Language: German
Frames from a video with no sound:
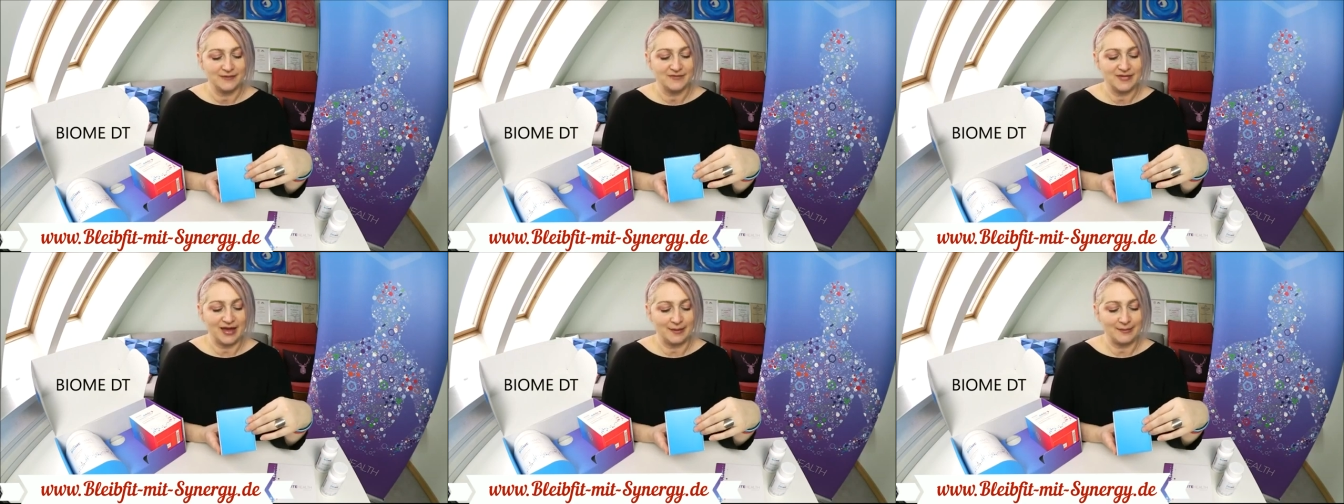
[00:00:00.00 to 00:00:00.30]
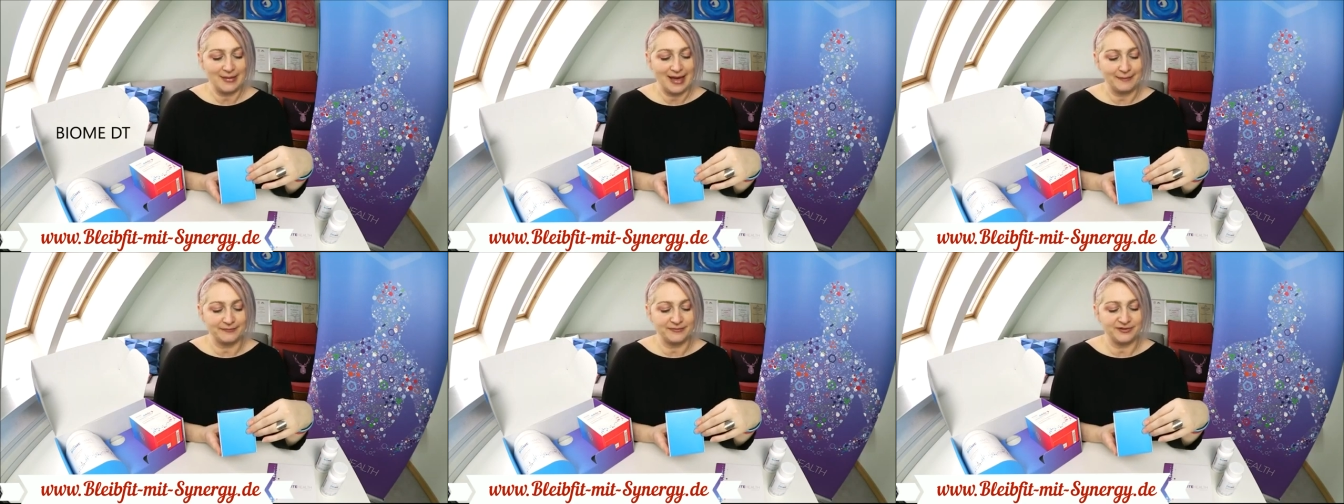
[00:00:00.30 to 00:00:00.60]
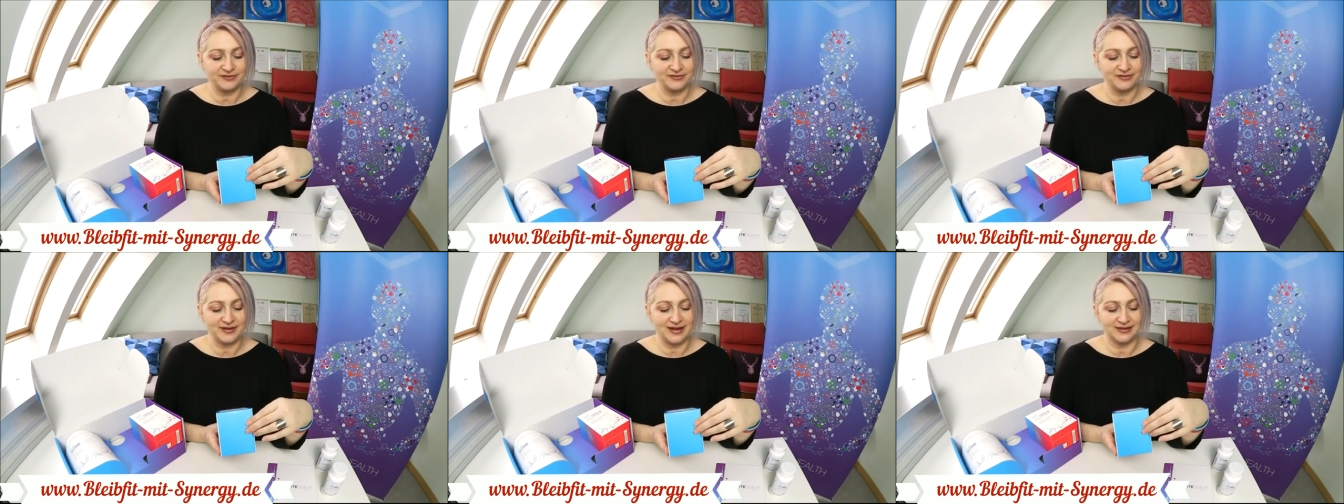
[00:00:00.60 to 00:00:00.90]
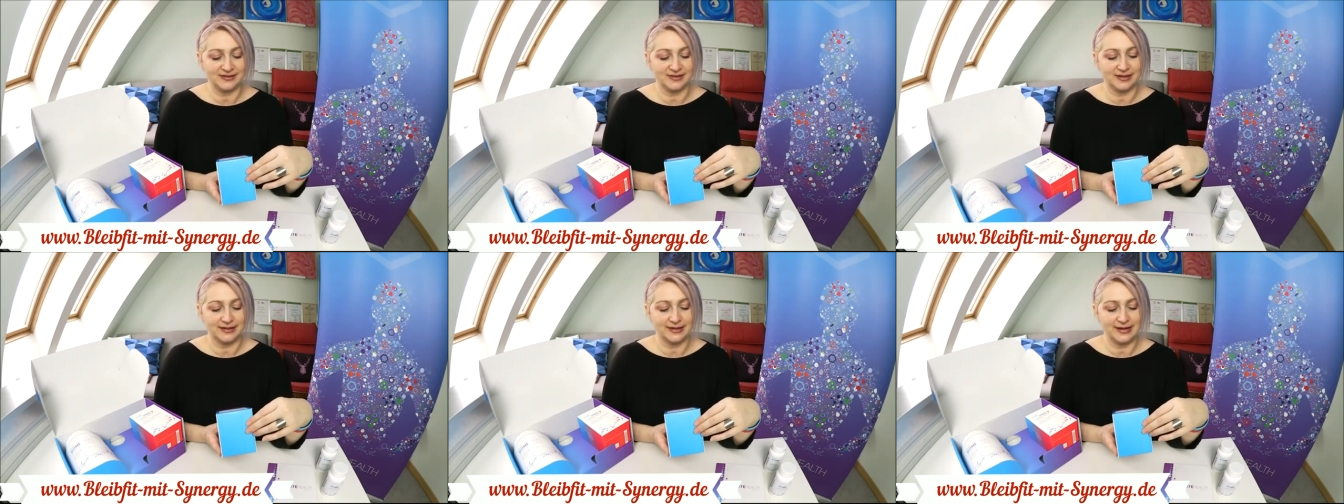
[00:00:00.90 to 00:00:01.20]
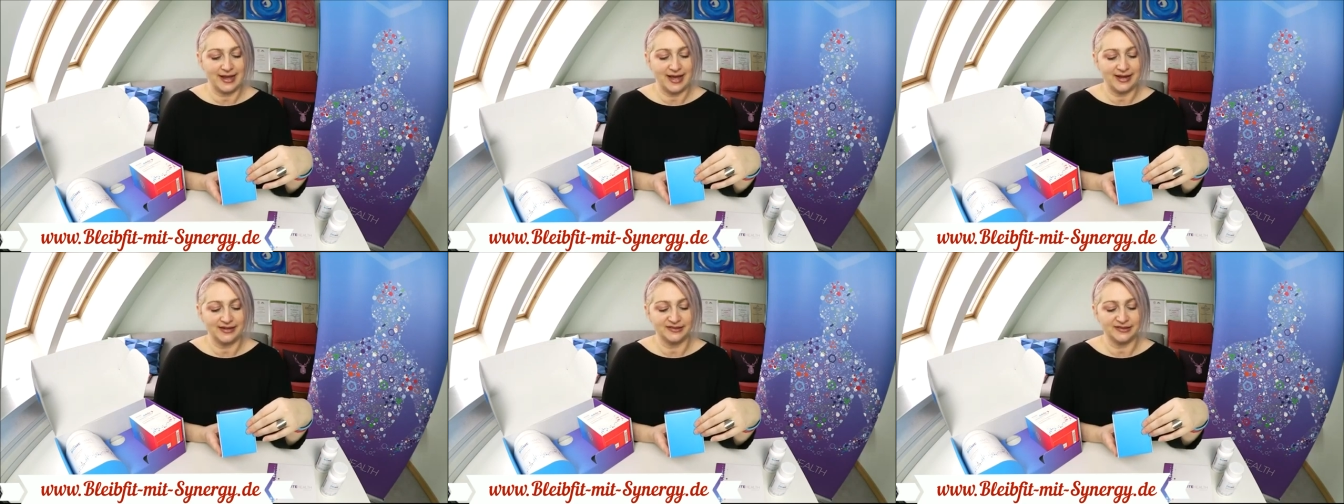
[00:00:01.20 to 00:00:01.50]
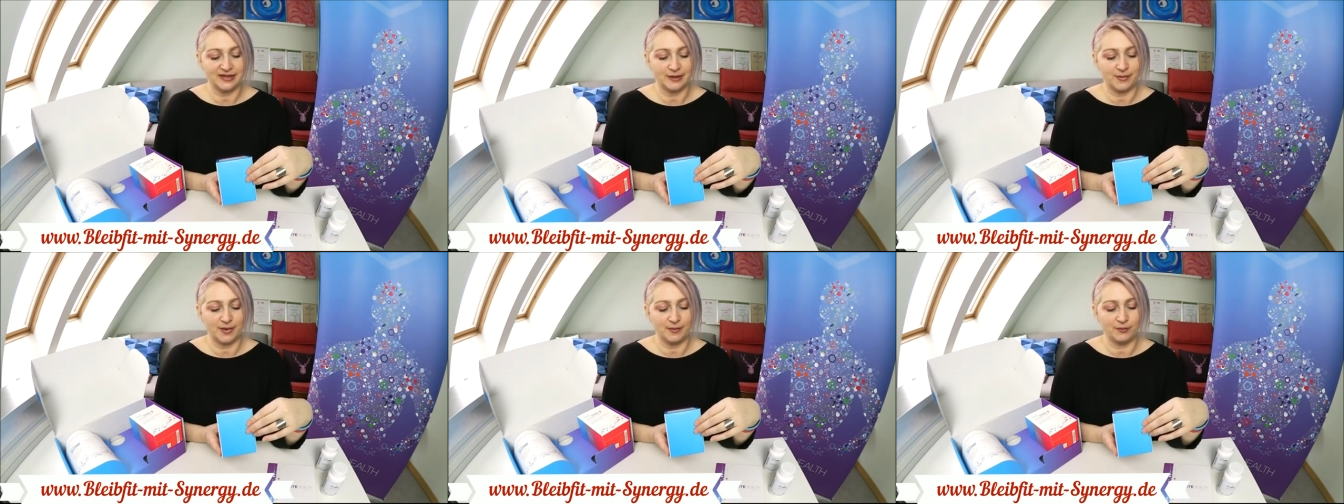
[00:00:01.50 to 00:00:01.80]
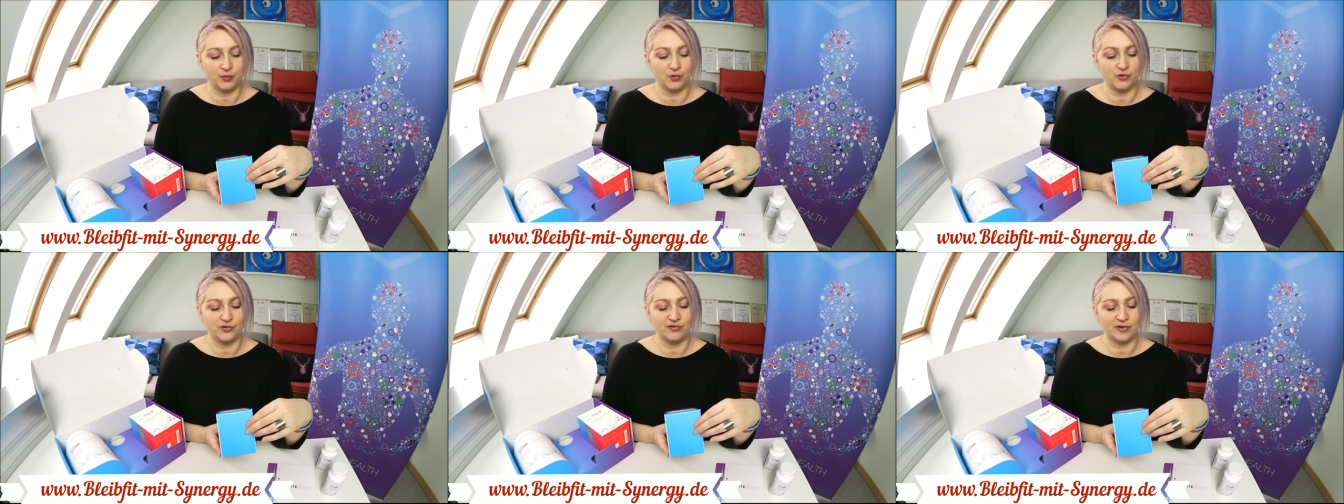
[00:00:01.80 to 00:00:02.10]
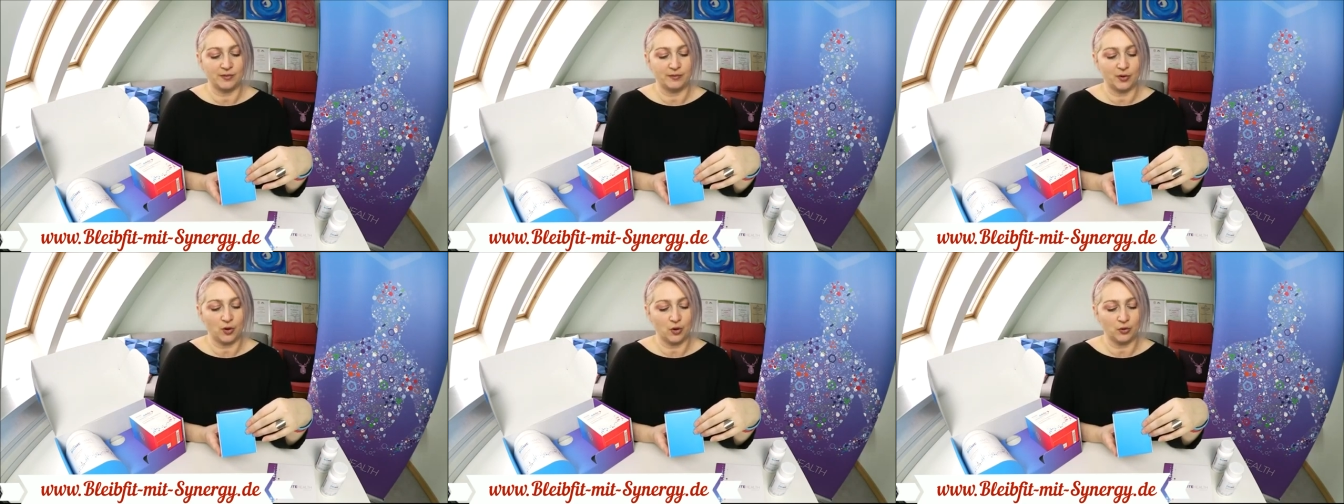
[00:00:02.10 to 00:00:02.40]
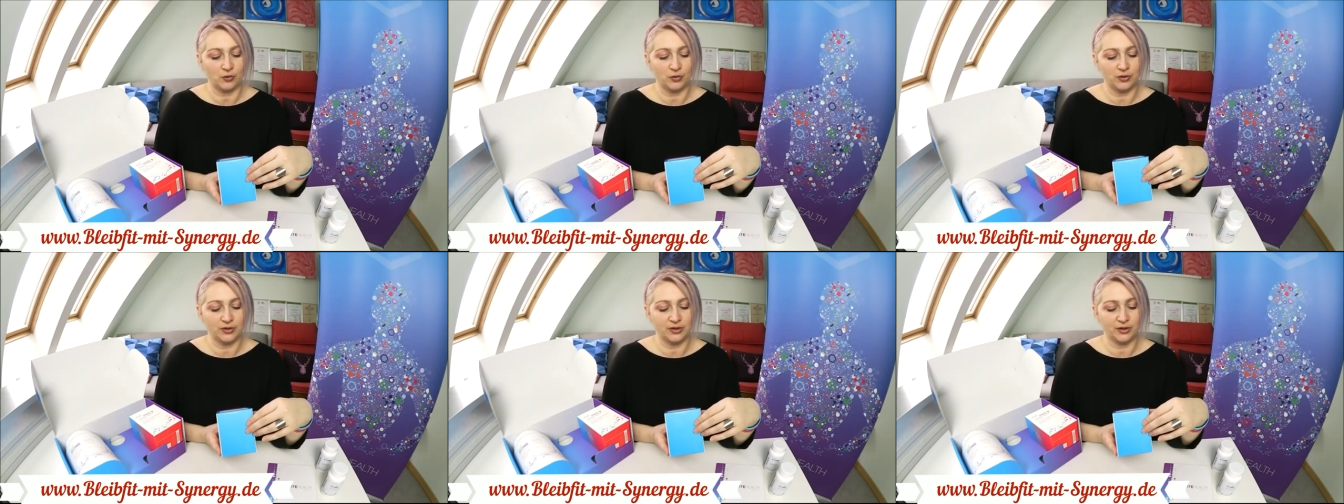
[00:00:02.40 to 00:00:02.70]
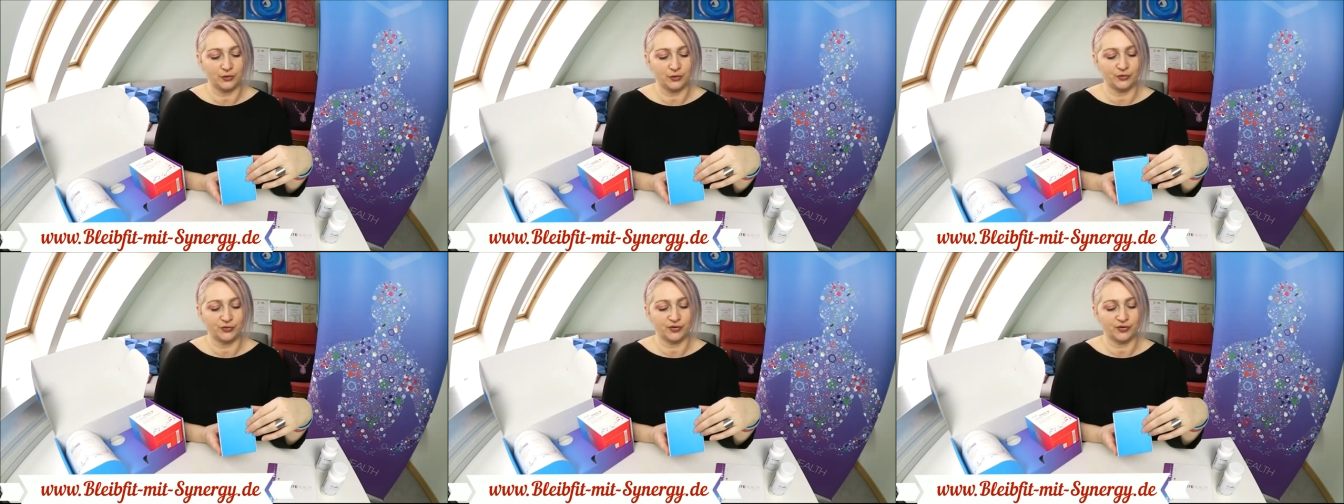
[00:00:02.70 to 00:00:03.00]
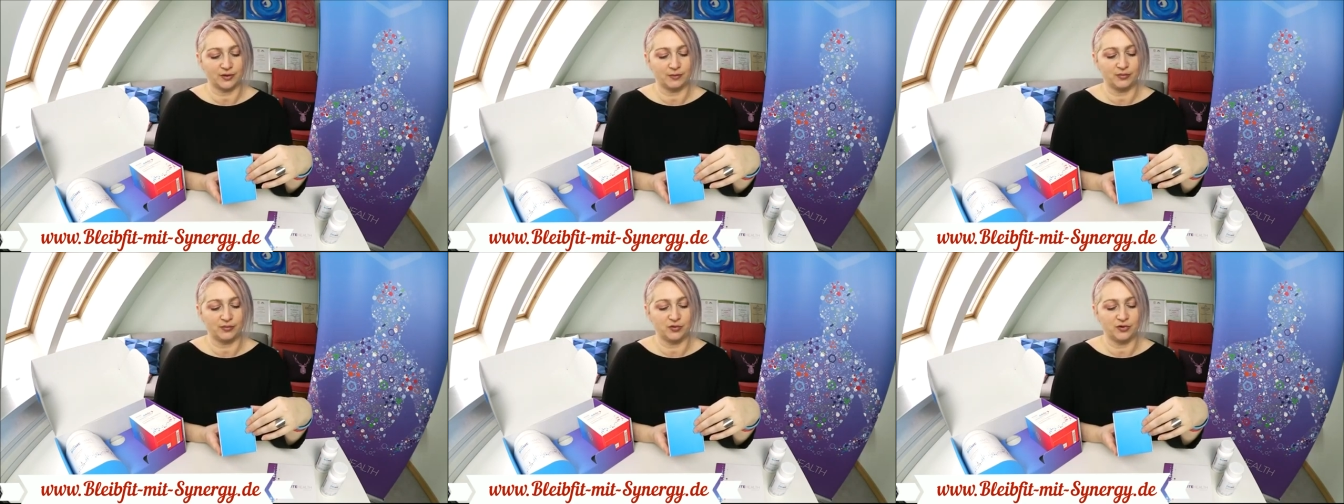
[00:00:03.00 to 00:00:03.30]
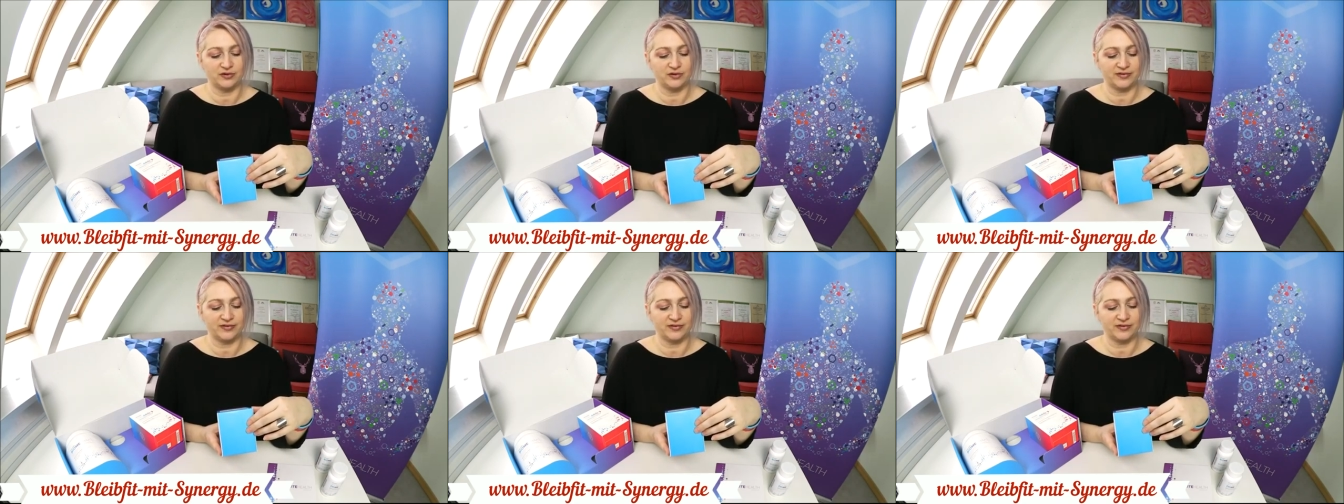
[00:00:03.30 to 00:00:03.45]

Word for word: Wir haben Apfelfasern, Leinsamenpulver, Brokkoliröschenpulver,